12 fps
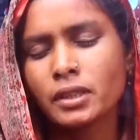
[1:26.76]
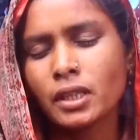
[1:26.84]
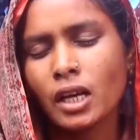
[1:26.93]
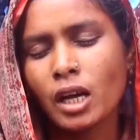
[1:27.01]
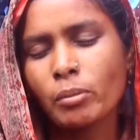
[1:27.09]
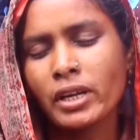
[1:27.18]

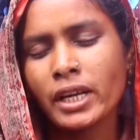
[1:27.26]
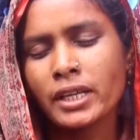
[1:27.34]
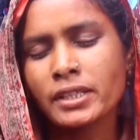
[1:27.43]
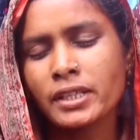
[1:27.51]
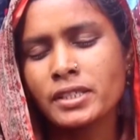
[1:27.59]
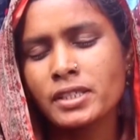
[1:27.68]
উদ্বেগ
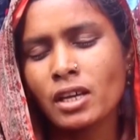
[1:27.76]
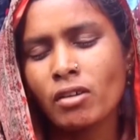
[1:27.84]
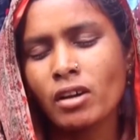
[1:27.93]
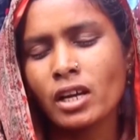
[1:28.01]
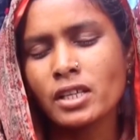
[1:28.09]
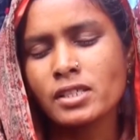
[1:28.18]

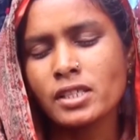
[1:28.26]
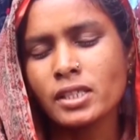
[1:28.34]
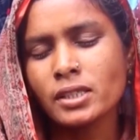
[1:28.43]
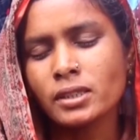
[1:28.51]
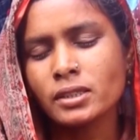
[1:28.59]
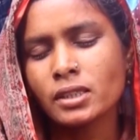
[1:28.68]
উৎকণ্ঠা এখন
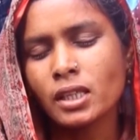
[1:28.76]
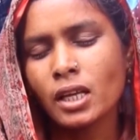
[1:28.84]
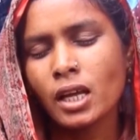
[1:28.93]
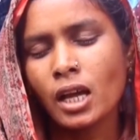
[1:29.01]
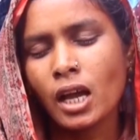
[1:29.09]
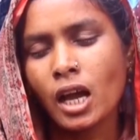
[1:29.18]
সর্বত্র
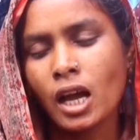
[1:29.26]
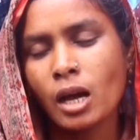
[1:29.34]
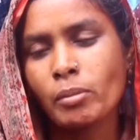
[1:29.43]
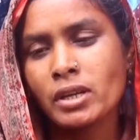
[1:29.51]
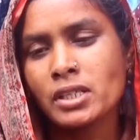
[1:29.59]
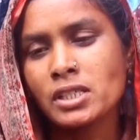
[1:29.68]

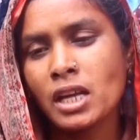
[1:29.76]
আমার